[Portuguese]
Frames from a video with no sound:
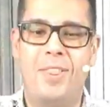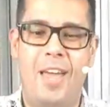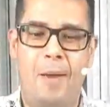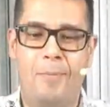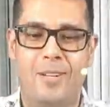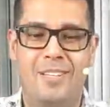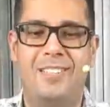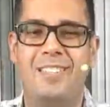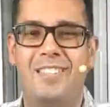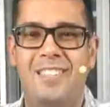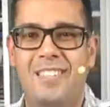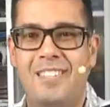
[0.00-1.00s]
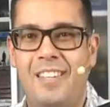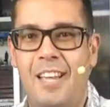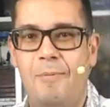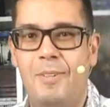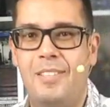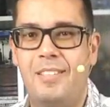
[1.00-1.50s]
da época que existia
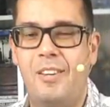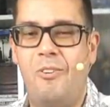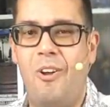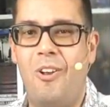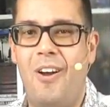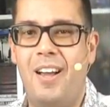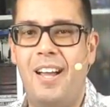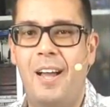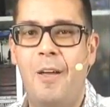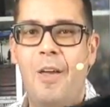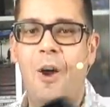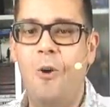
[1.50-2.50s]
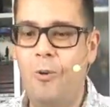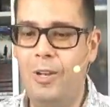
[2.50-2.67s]
cinemas aqui que coloca o